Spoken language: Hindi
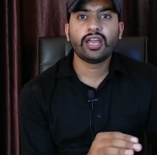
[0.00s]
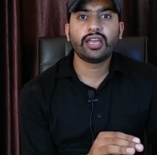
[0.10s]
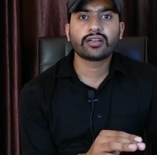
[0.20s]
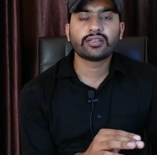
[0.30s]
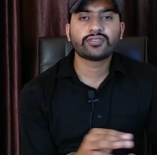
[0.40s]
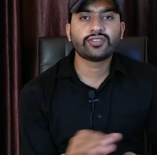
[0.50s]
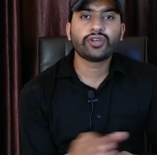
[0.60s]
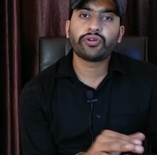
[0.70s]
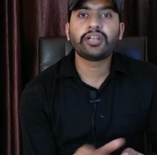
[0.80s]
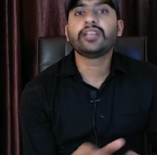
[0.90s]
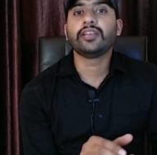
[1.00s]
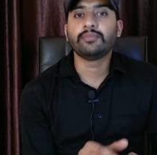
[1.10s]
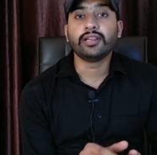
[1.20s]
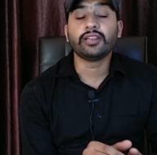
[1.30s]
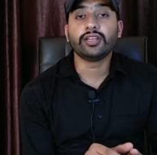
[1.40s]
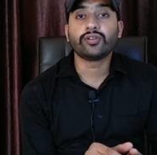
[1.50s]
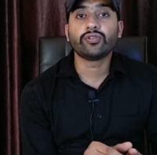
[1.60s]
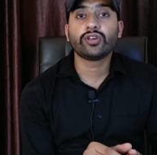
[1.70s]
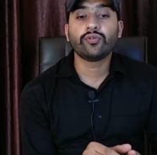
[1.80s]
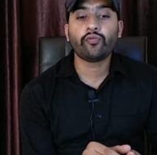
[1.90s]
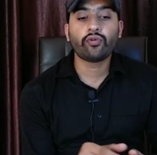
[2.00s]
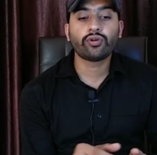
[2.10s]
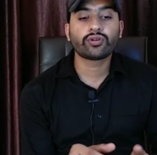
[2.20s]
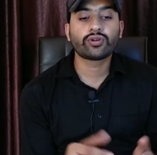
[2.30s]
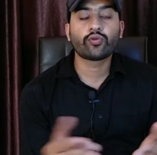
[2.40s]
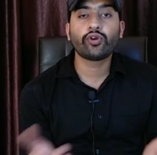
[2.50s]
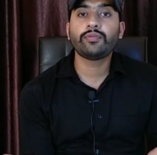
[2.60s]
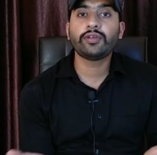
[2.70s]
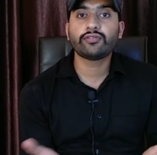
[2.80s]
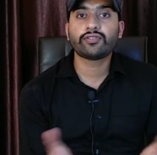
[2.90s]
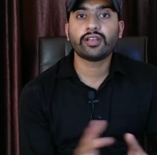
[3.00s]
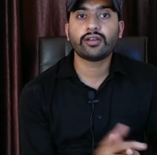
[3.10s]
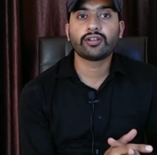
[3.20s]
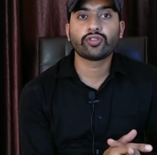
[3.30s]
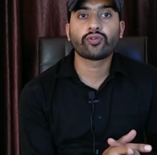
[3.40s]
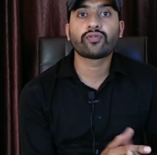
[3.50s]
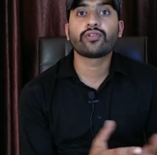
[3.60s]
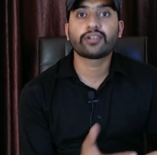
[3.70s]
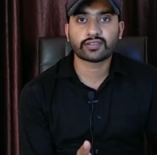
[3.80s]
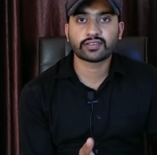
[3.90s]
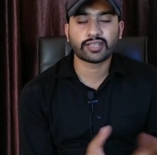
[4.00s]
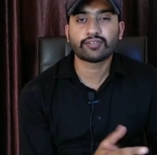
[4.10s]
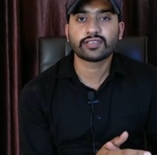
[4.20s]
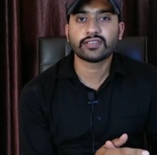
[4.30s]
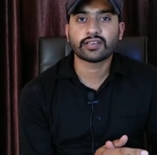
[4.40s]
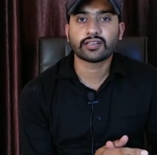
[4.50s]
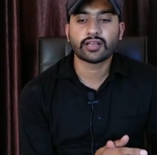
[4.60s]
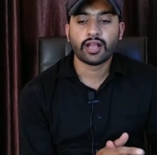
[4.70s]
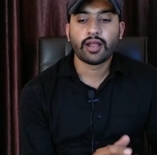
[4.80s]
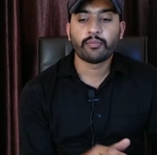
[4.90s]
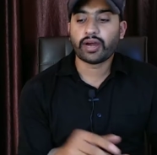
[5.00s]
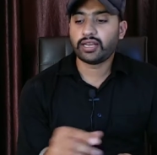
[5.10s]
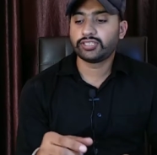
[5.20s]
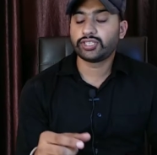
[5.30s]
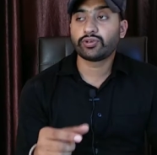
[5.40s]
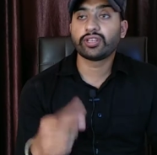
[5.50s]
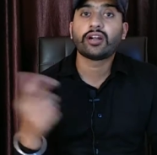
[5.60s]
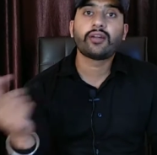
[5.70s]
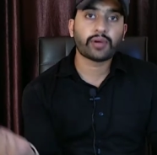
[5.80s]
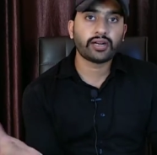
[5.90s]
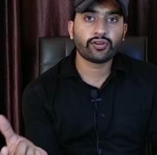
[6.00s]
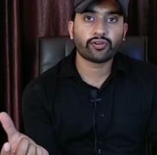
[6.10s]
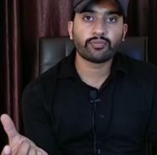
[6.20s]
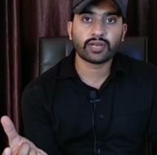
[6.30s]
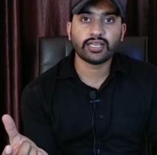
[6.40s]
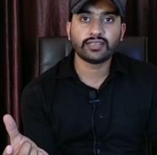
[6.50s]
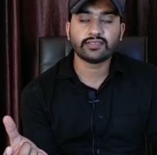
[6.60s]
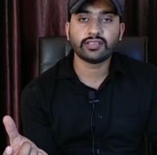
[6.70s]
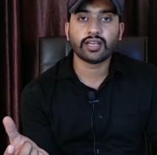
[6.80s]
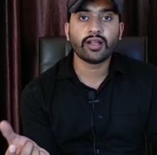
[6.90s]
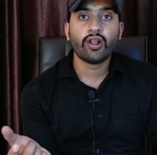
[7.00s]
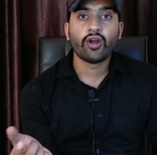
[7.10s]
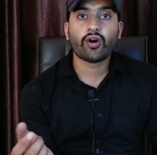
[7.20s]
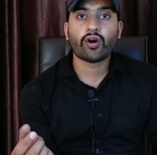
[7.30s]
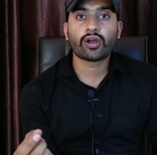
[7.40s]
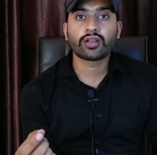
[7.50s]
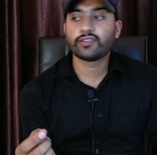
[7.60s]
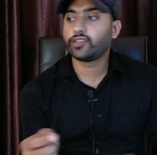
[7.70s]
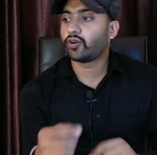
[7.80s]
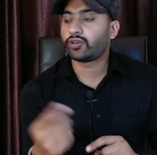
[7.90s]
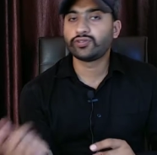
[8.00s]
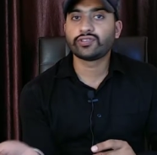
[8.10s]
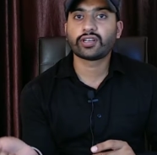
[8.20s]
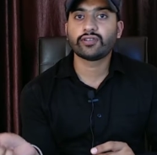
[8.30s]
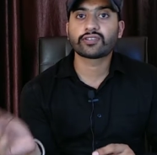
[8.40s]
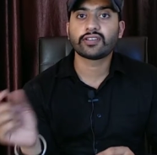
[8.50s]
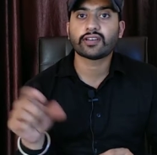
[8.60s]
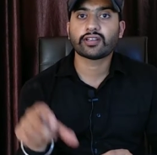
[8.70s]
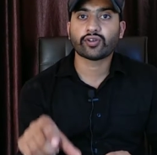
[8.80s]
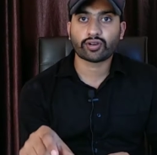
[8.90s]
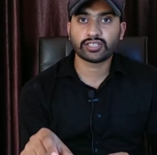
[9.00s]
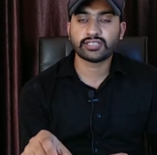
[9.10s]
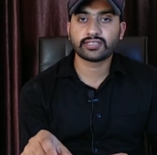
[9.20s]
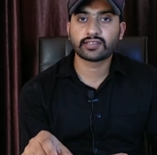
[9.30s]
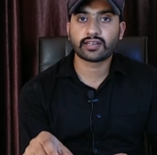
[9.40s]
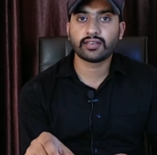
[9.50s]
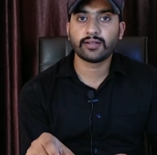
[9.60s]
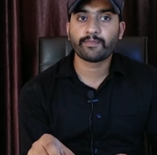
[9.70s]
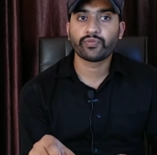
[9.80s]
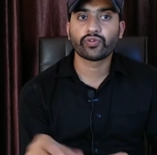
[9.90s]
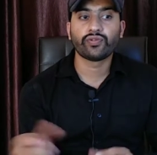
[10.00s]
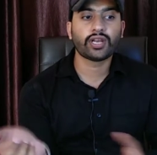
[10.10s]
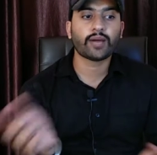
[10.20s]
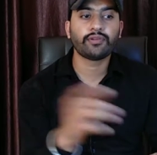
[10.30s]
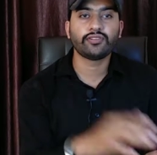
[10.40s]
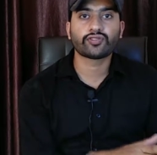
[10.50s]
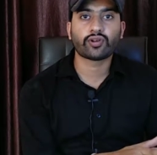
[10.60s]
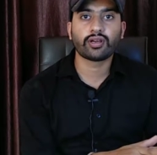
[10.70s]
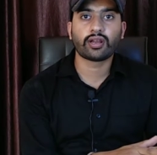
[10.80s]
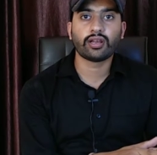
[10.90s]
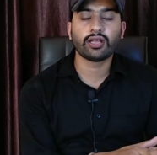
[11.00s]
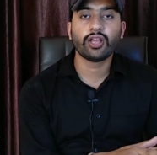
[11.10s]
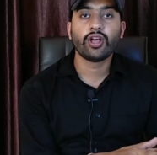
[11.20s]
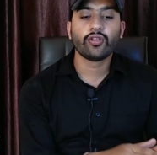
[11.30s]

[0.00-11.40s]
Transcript: एक सिक्योरिटी नहीं मिलती क्योंकि वो कोई भी उसे तोड़फोड़ कर सकता है उसके साथ मान लीजिए कोई थर्ड पार्टी रोम बनाई किसी ने और किसी और यूज़र ने उसके साथ और चेंजेस कर दी तो फिर आपने इंस्टॉल कर ली